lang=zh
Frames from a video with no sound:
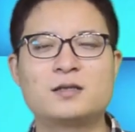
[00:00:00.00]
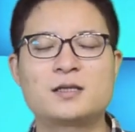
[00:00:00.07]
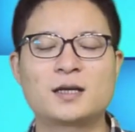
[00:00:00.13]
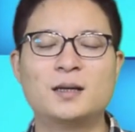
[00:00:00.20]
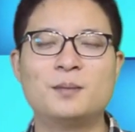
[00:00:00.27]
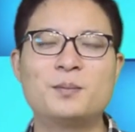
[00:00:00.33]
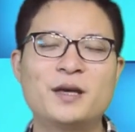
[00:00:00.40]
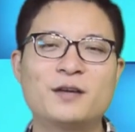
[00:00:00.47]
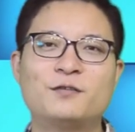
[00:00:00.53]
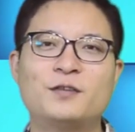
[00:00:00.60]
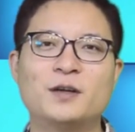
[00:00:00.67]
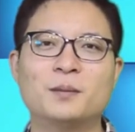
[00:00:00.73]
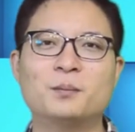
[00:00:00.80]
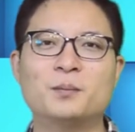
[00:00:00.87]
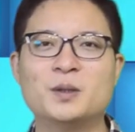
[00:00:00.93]
这个面
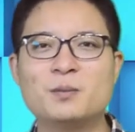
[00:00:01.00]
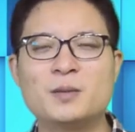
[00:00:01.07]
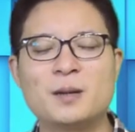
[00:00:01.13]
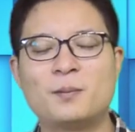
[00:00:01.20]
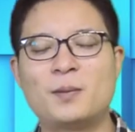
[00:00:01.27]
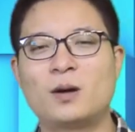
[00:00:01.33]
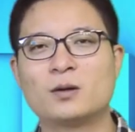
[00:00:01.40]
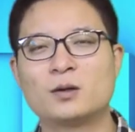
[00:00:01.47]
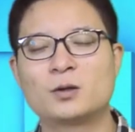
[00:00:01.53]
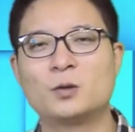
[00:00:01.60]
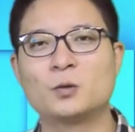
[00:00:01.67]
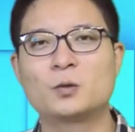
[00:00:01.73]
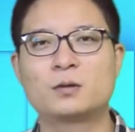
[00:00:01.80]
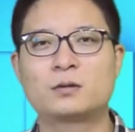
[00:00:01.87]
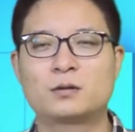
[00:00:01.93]
粉比面包都
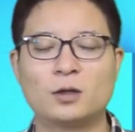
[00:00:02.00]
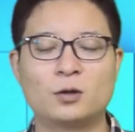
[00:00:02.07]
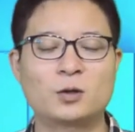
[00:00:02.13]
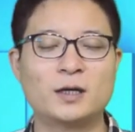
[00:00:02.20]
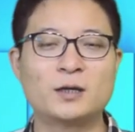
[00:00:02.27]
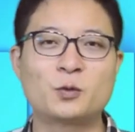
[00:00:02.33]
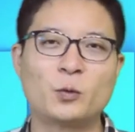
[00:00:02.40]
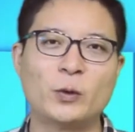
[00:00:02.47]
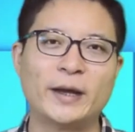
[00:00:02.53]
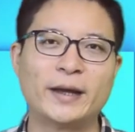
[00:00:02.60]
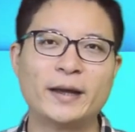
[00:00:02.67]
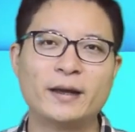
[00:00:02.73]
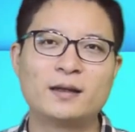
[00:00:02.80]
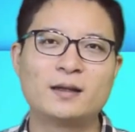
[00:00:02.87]
够都更贵，